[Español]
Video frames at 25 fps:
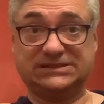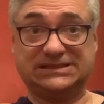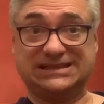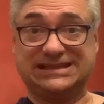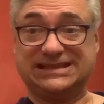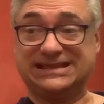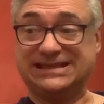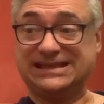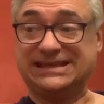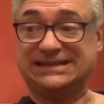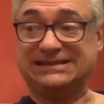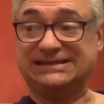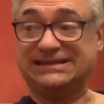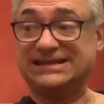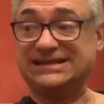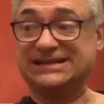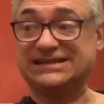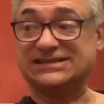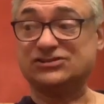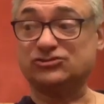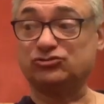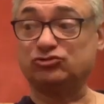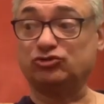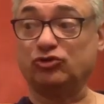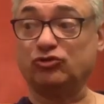y, y
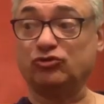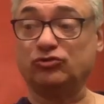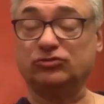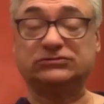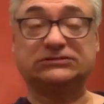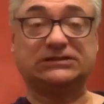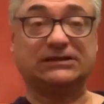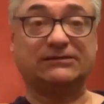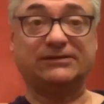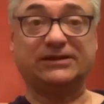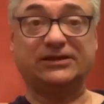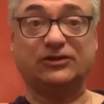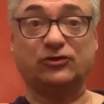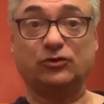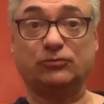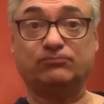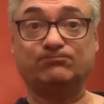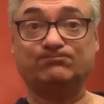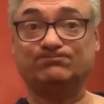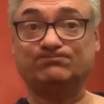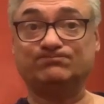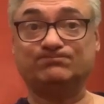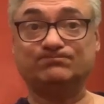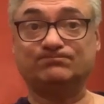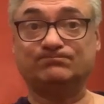tienes todo el
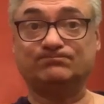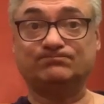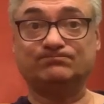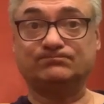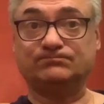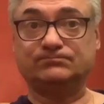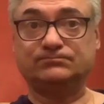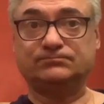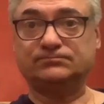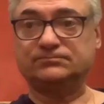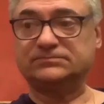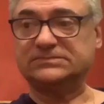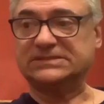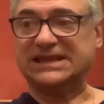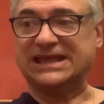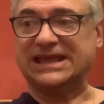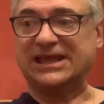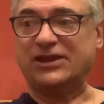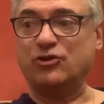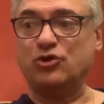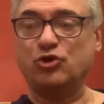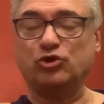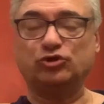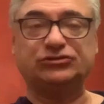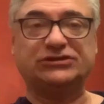tablero
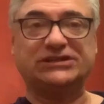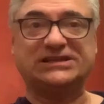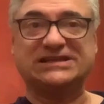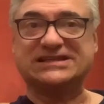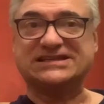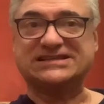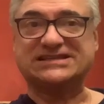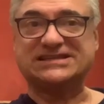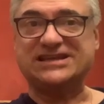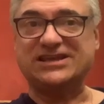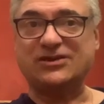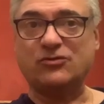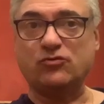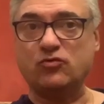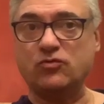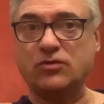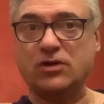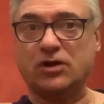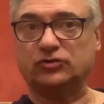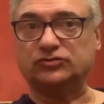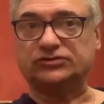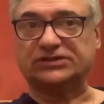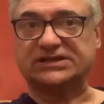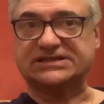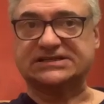que no tienes
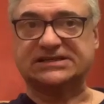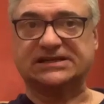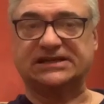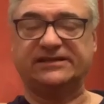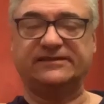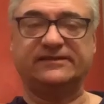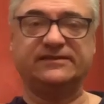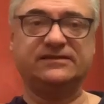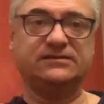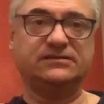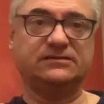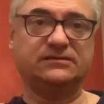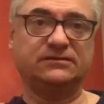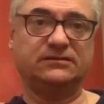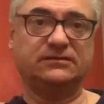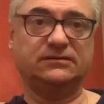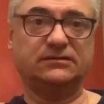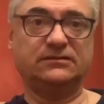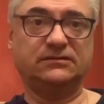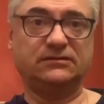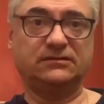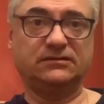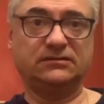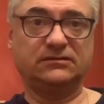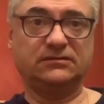ninguna otra salida,
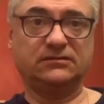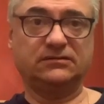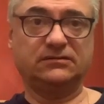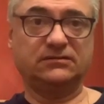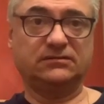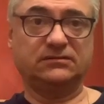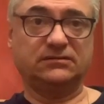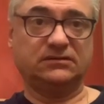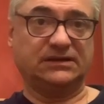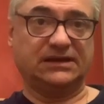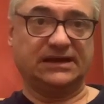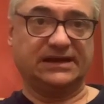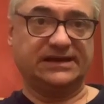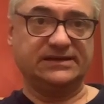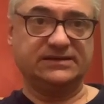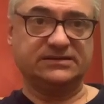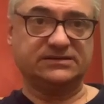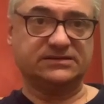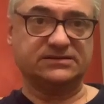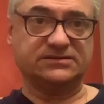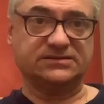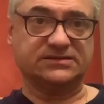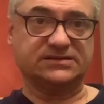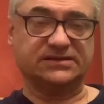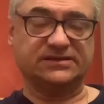
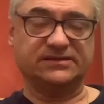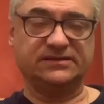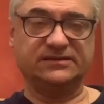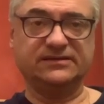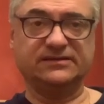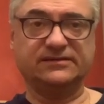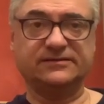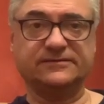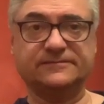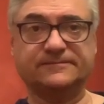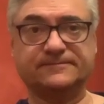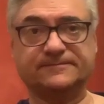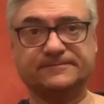caes enseguida.